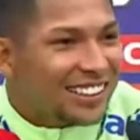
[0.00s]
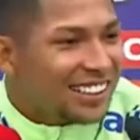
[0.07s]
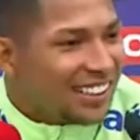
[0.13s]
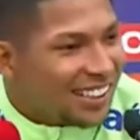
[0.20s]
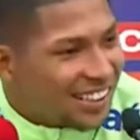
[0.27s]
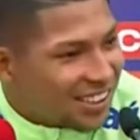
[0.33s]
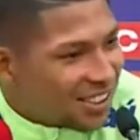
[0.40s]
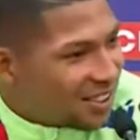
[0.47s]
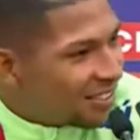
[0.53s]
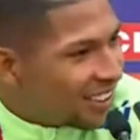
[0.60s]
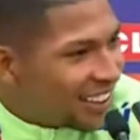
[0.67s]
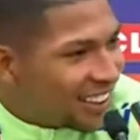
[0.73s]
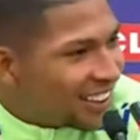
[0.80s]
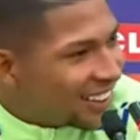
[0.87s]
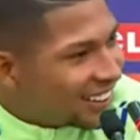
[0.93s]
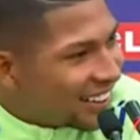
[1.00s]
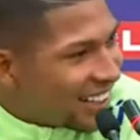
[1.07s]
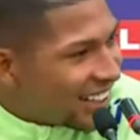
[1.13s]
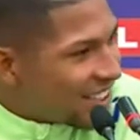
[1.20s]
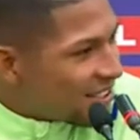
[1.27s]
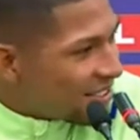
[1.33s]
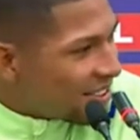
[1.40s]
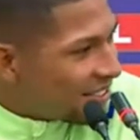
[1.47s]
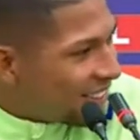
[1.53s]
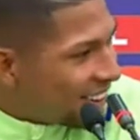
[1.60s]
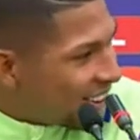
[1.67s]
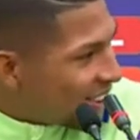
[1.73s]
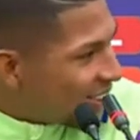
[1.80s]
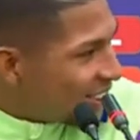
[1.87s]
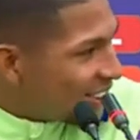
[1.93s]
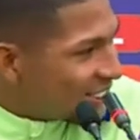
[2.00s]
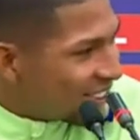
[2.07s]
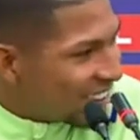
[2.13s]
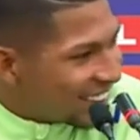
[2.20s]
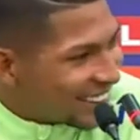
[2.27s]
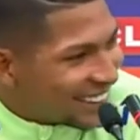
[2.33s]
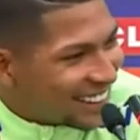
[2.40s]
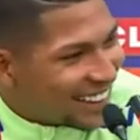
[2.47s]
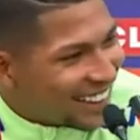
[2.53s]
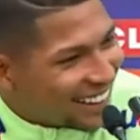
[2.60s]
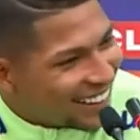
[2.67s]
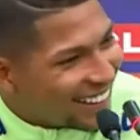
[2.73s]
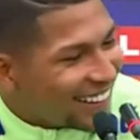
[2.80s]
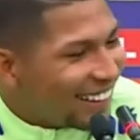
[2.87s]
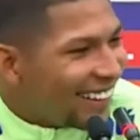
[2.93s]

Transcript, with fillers: É, eu tive que cantar, tive que falar algumas coisas lá.